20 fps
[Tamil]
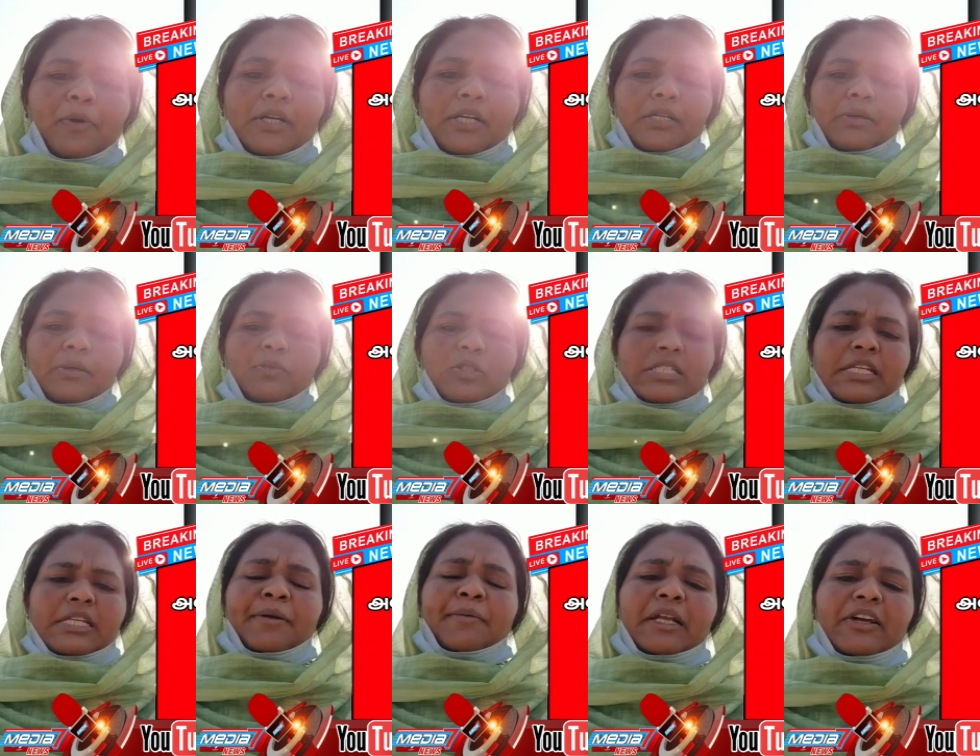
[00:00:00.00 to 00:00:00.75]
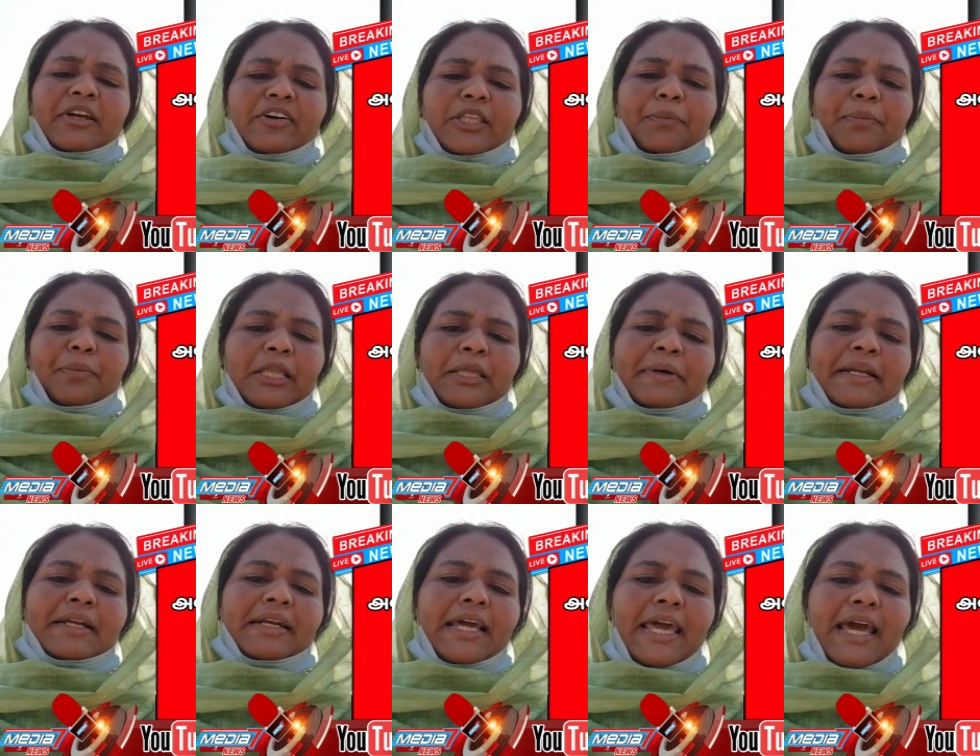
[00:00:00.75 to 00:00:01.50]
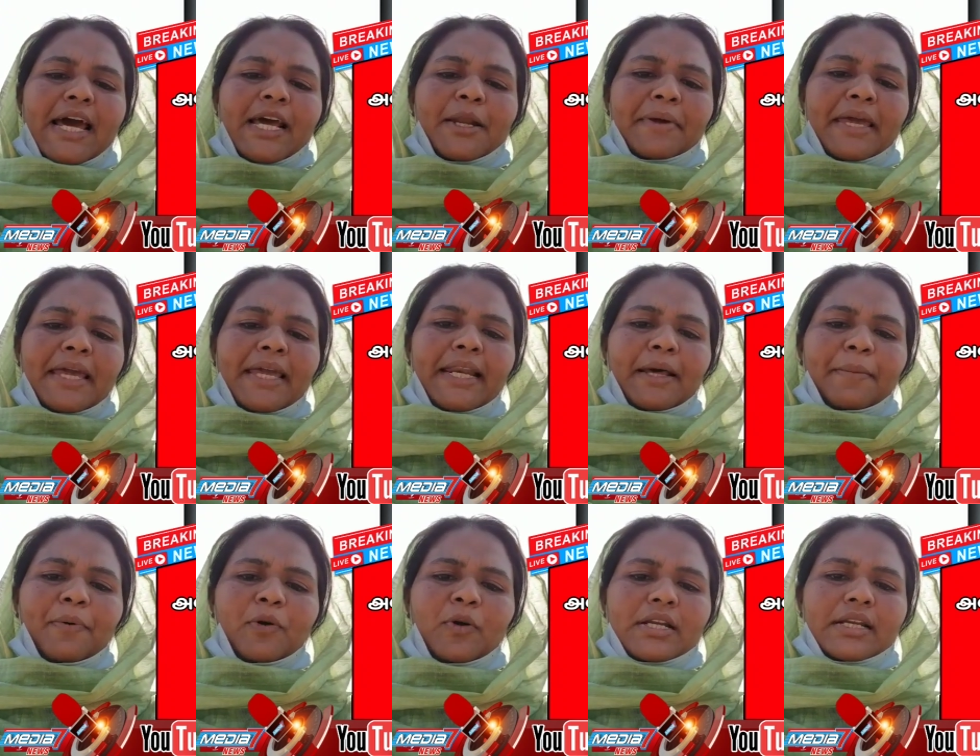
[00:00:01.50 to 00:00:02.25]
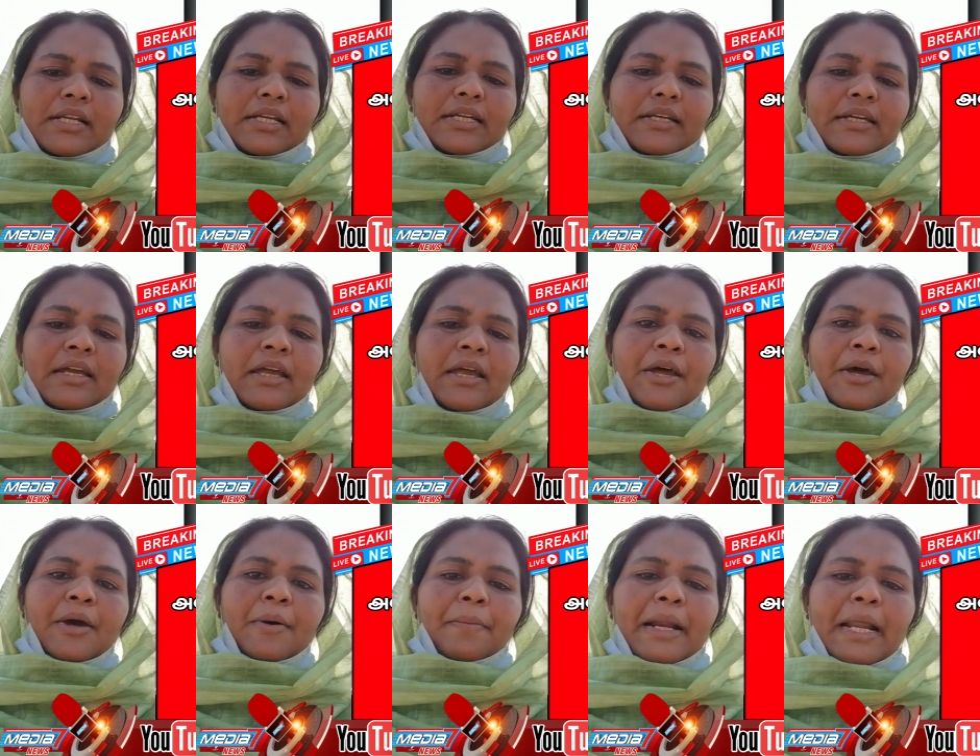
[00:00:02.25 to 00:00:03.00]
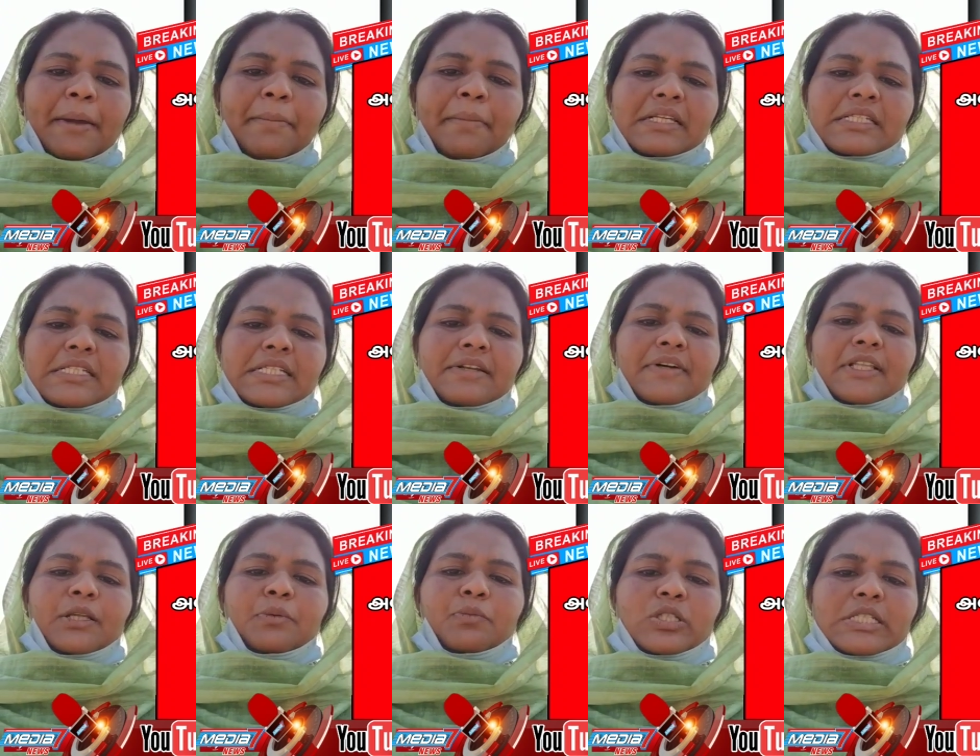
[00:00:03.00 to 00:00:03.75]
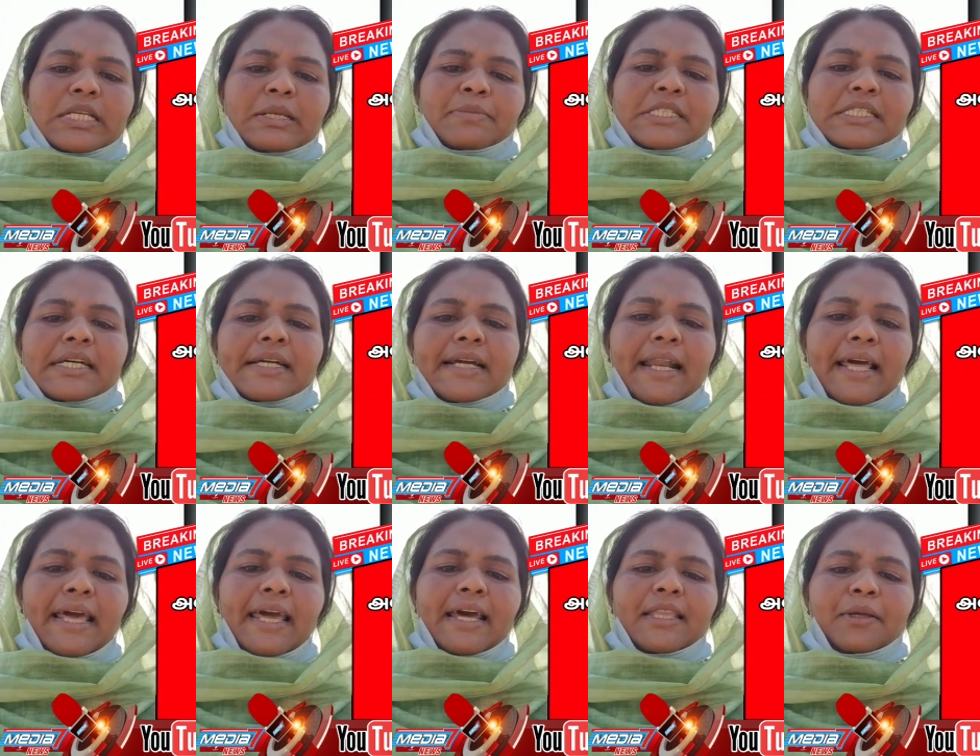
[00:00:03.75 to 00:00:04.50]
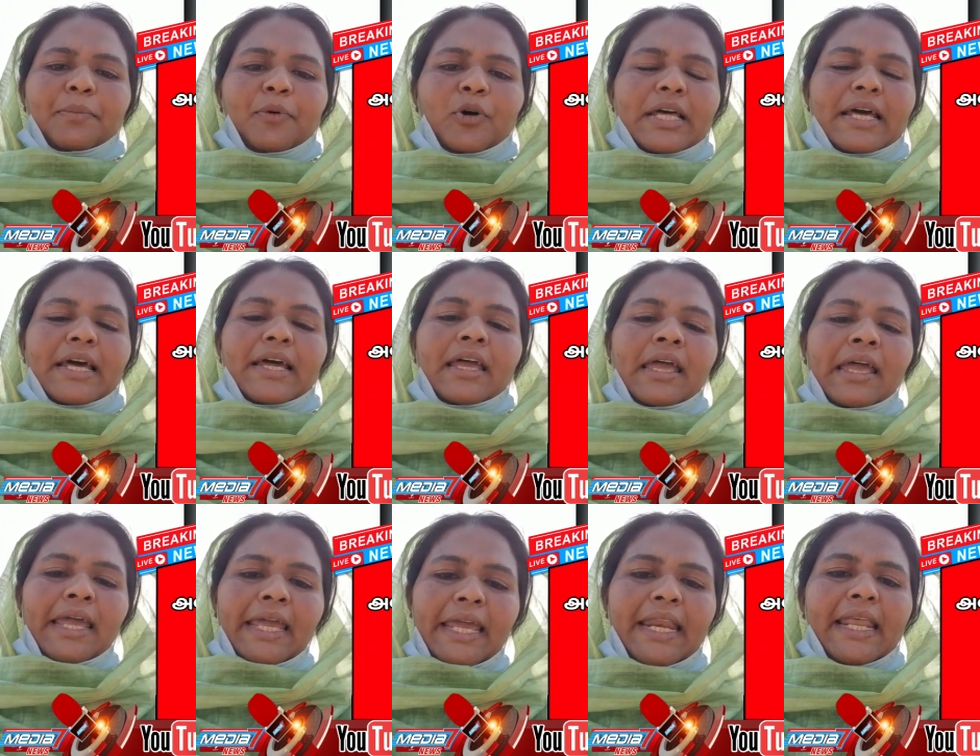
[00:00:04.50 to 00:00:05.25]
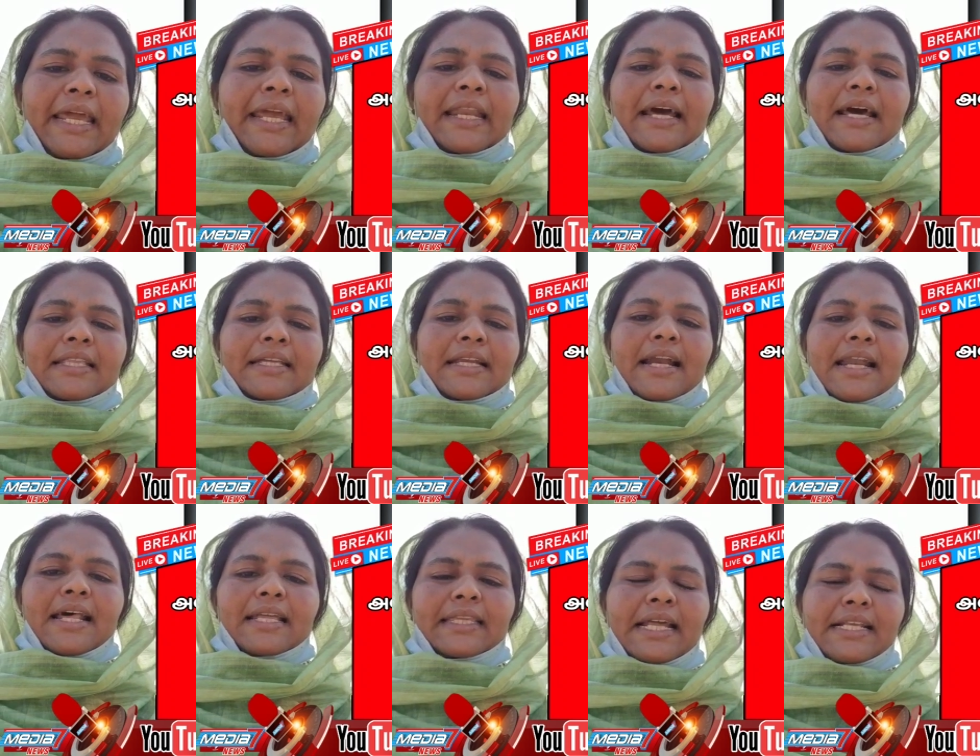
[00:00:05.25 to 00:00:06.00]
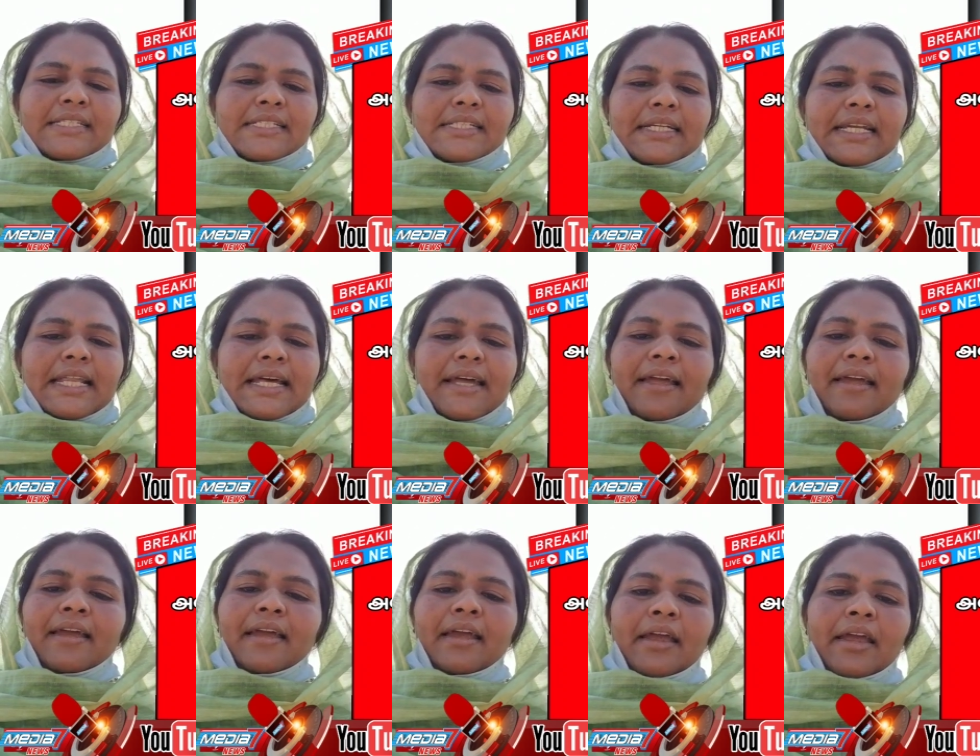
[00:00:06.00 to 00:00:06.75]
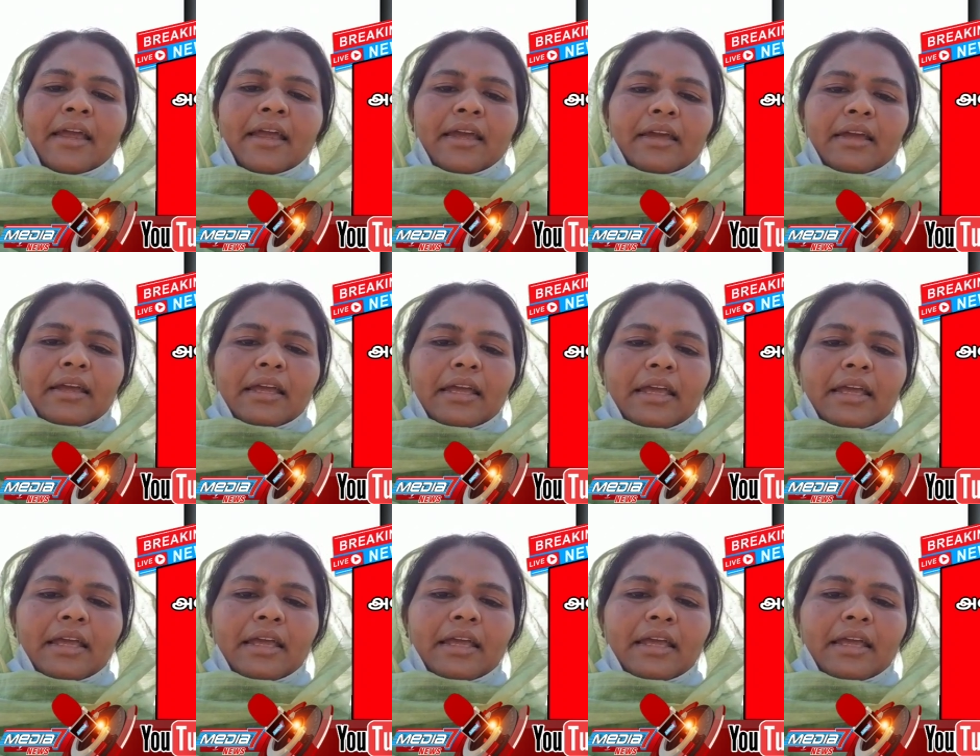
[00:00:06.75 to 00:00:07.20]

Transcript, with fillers: போல் இருக்கு முஸ்லீம்க்கு வந்து பிரதமர்னு யாருமே இல்ல போல் இருக்கு பிரைம் மினிஸ்டர் வந்து முஸ்லிம்ஸ்க்கு கிடையாது போல இன்னைக்கு நான் அதை நல்லா தெரிஞ்சுக்கிட்டேன்